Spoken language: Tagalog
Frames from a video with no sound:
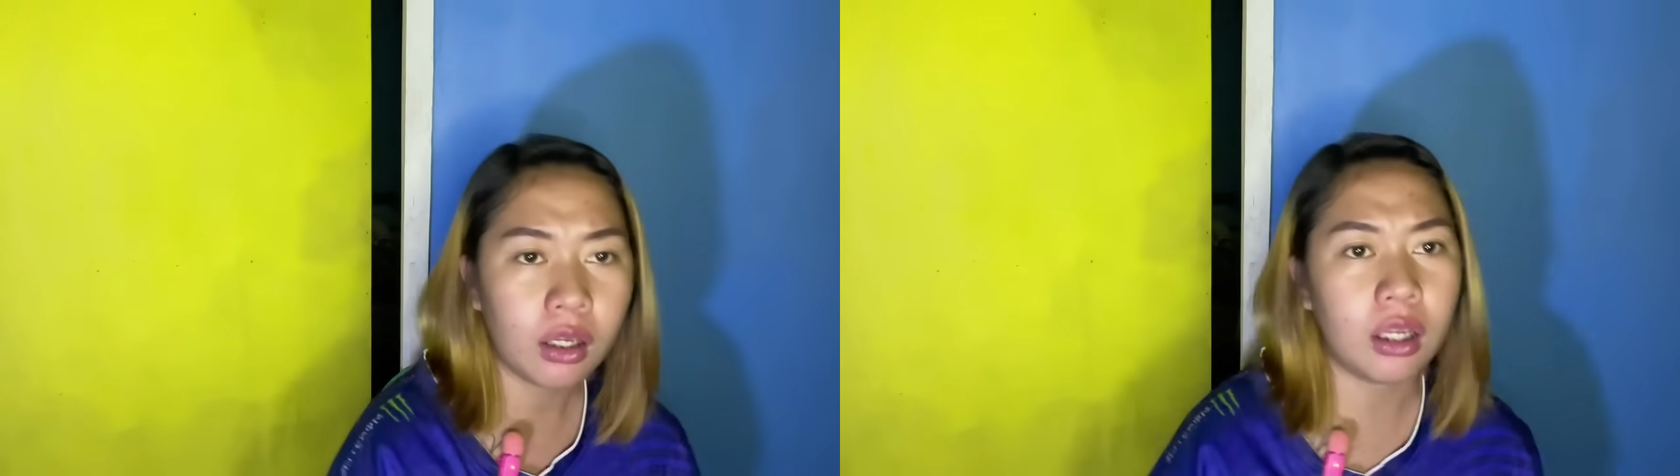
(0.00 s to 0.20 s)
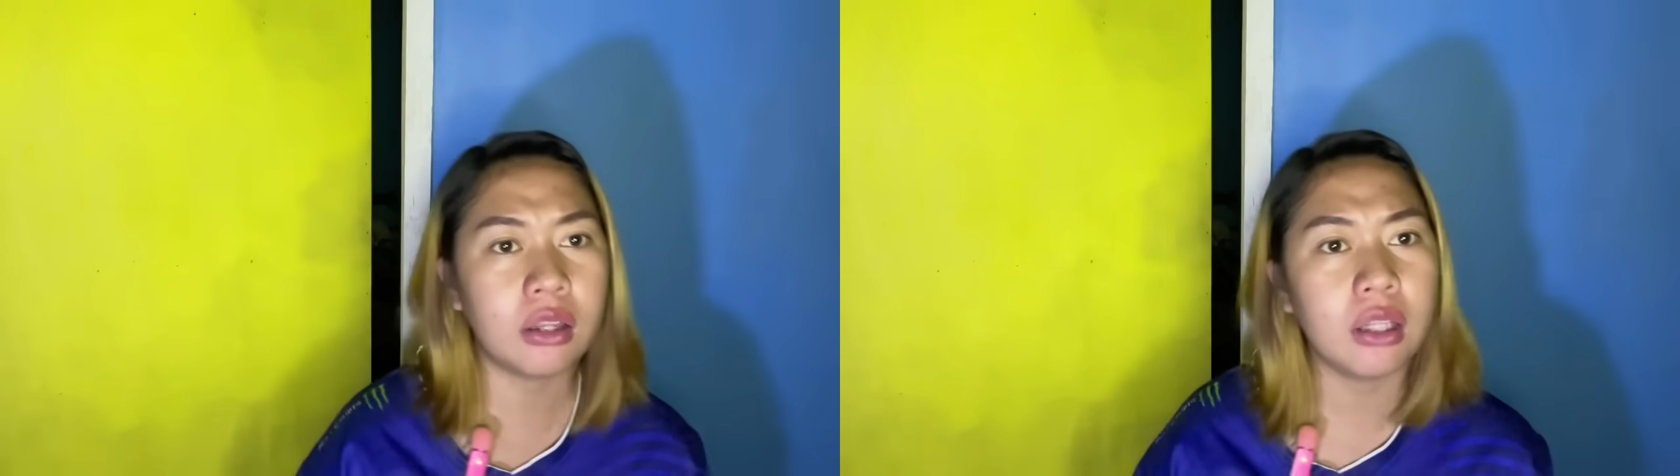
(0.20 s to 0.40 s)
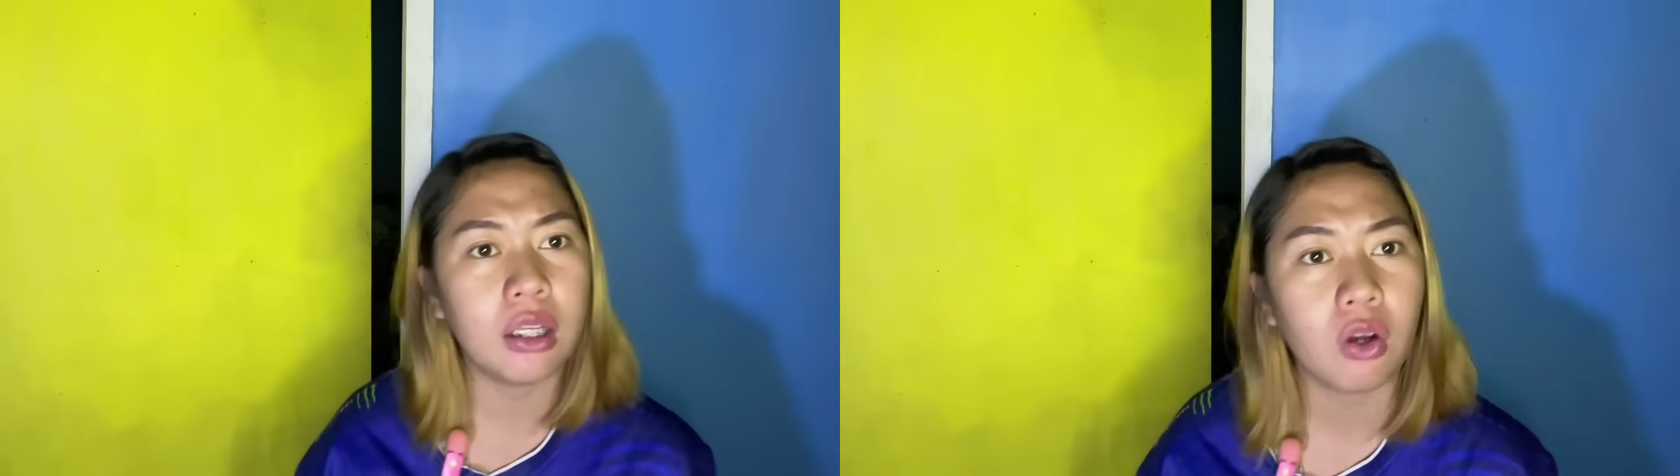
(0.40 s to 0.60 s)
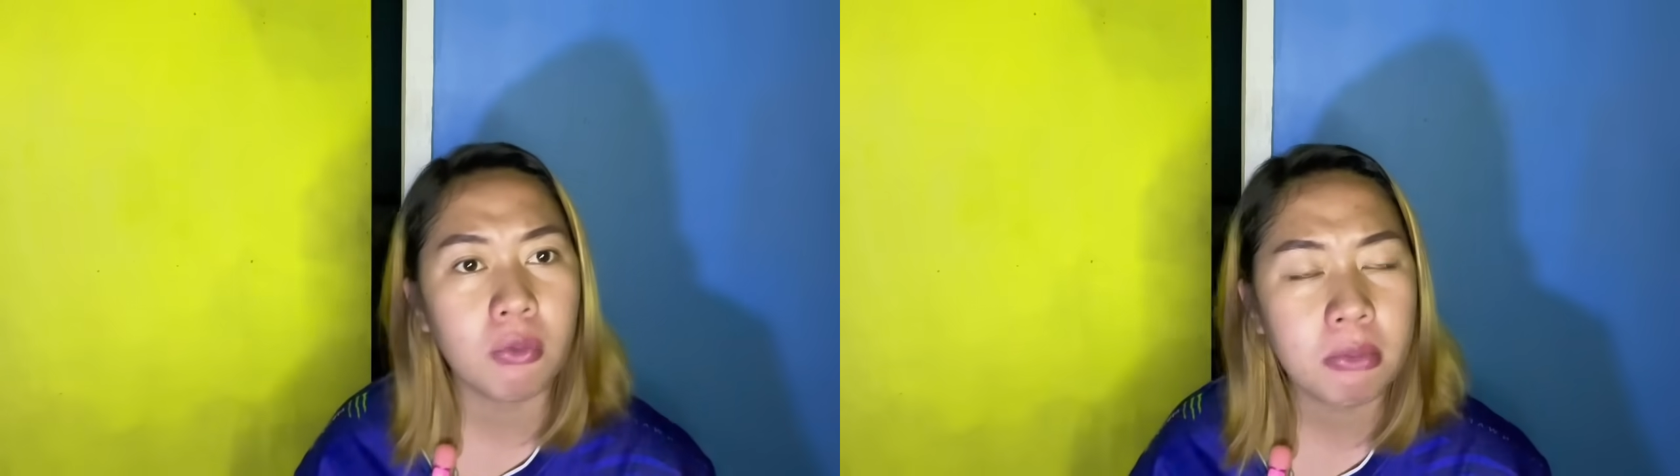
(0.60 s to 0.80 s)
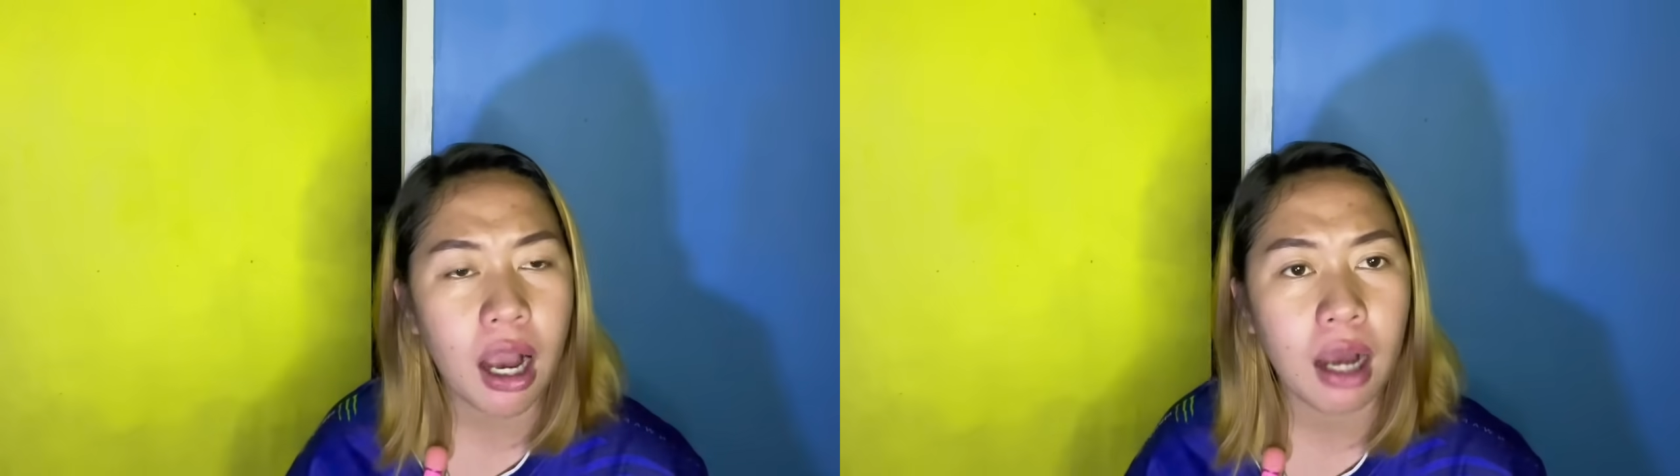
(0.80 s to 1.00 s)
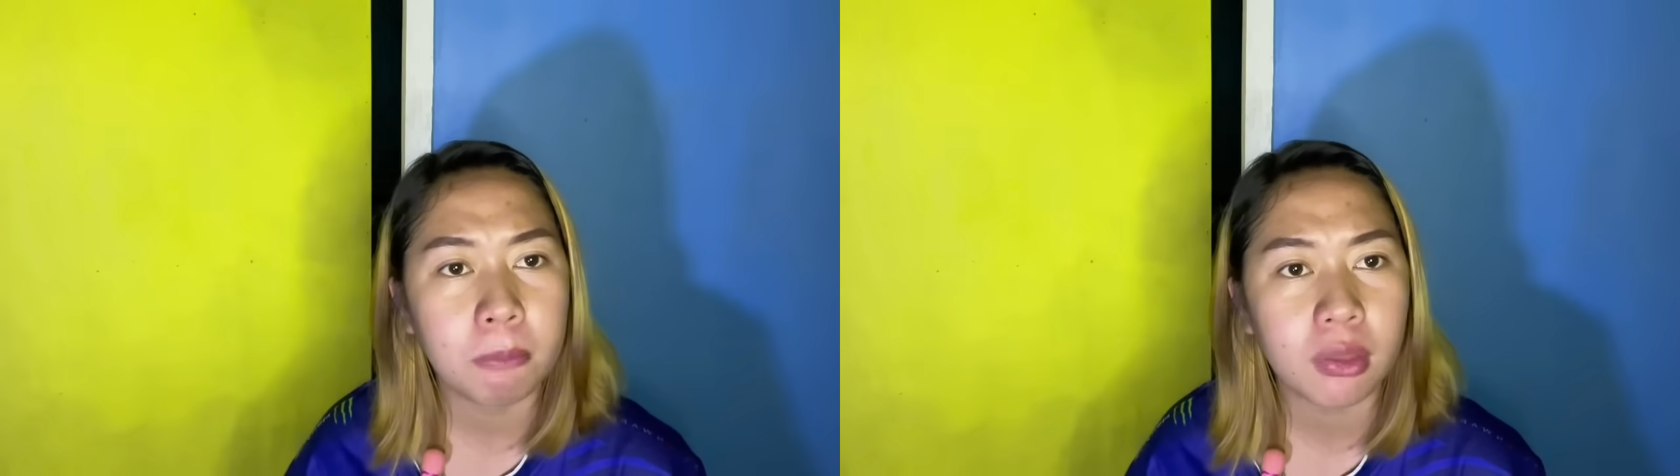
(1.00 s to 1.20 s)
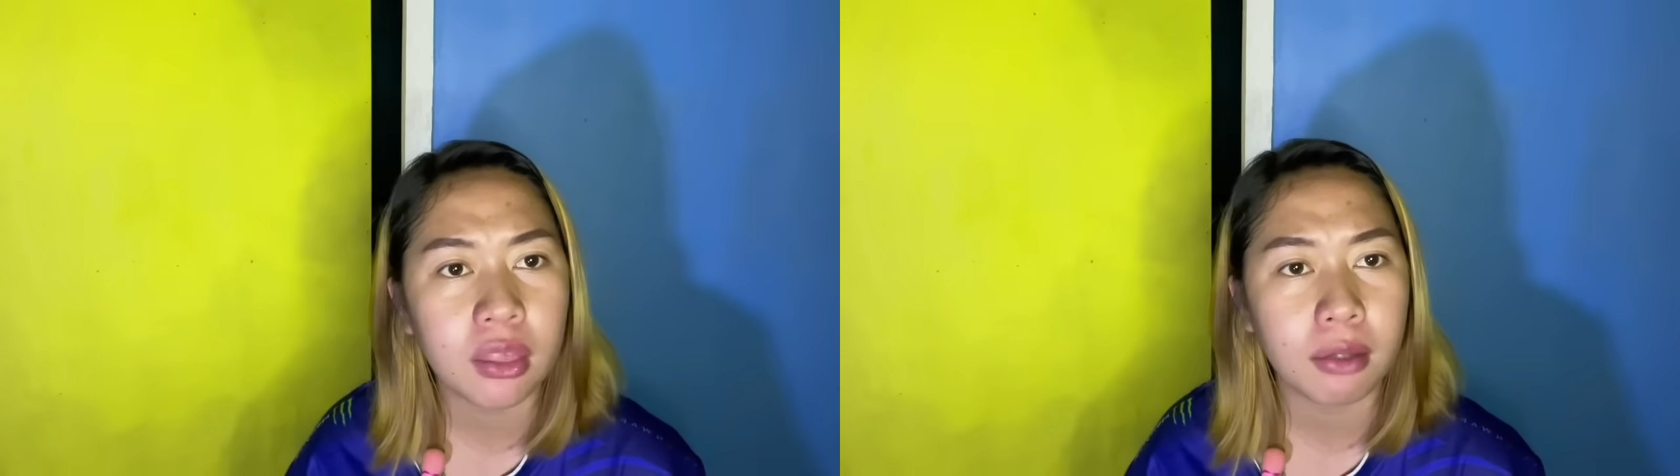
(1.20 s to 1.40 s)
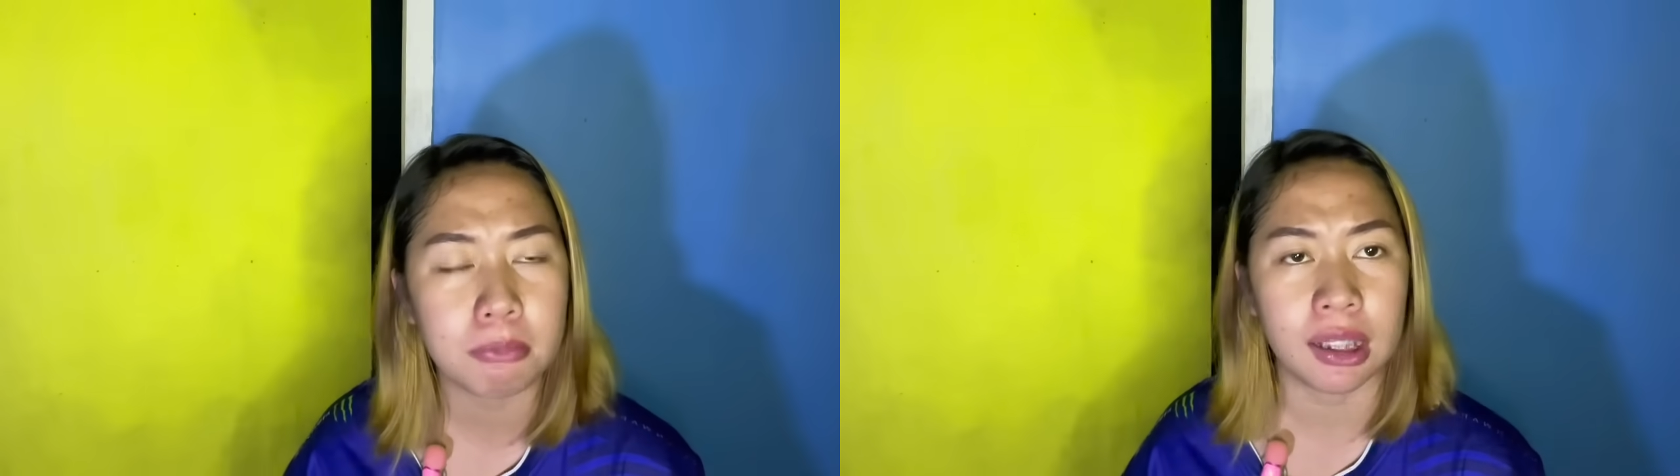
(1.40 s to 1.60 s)
hindi nga umaabot
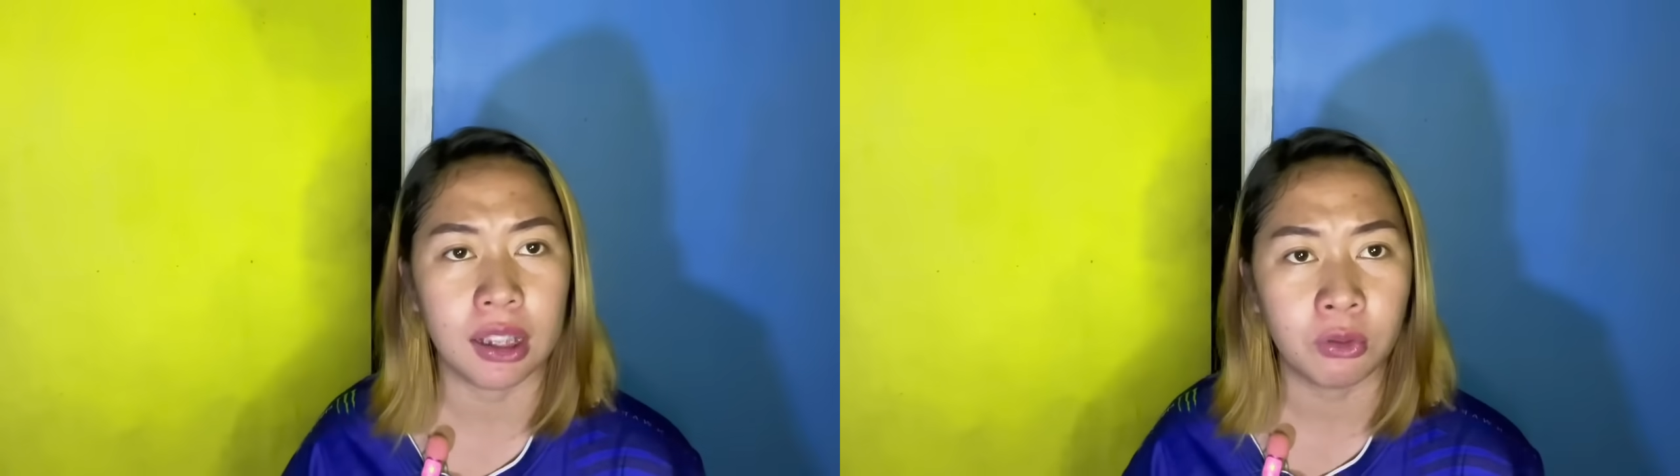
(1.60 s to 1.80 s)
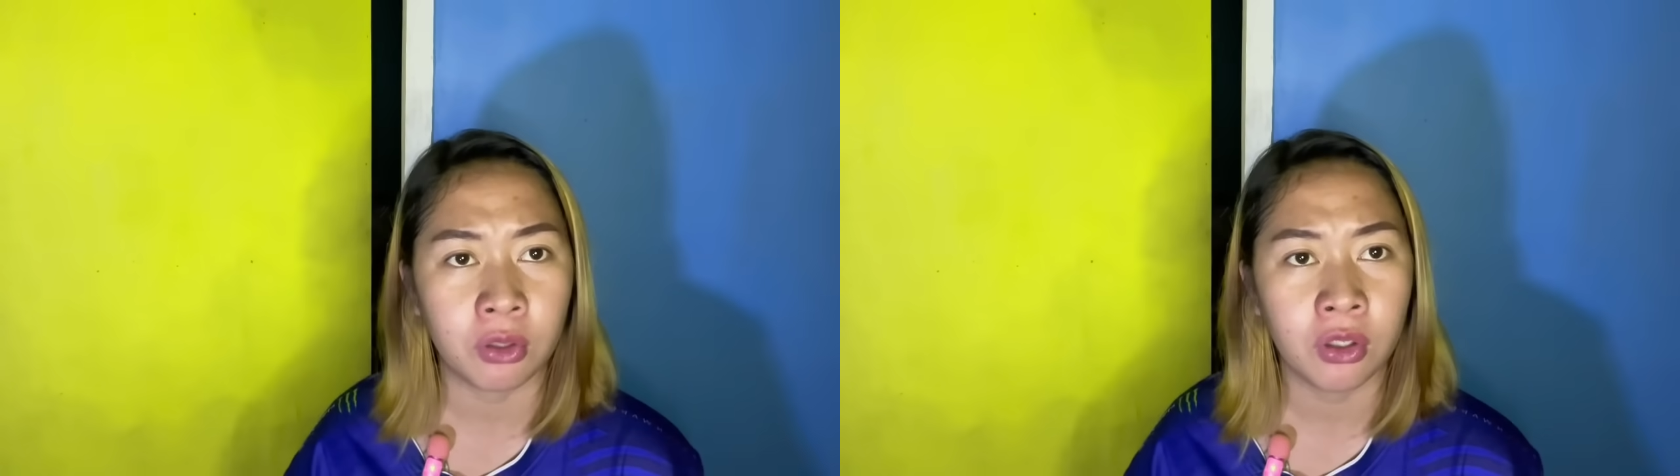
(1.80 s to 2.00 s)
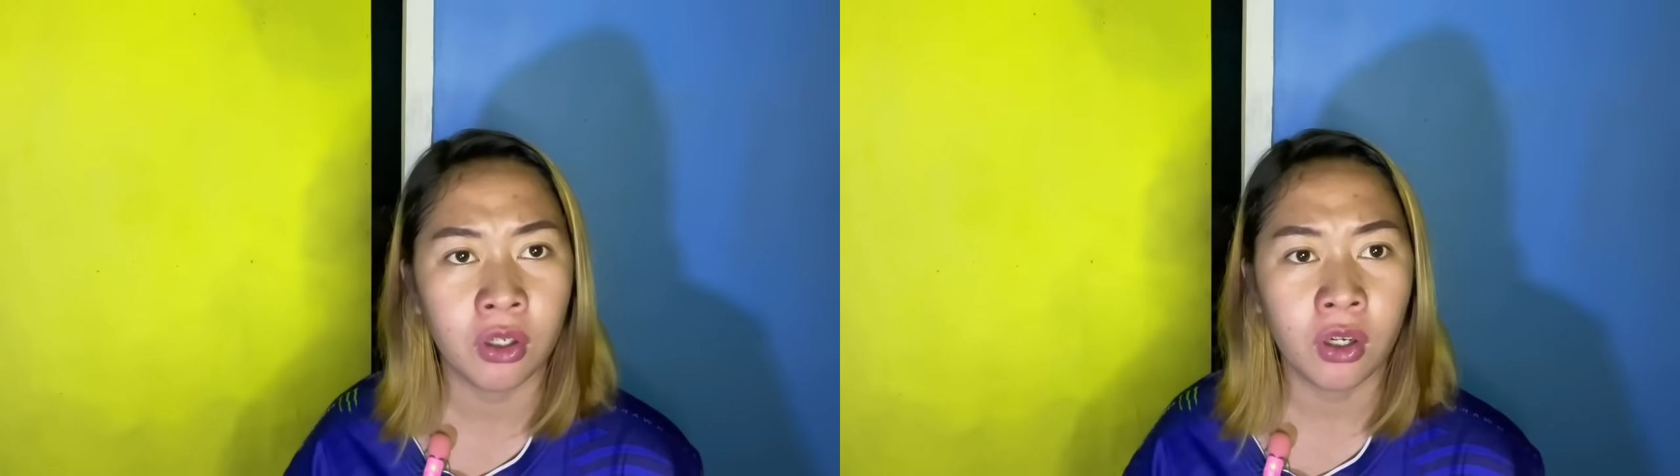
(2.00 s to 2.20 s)
ng milyon.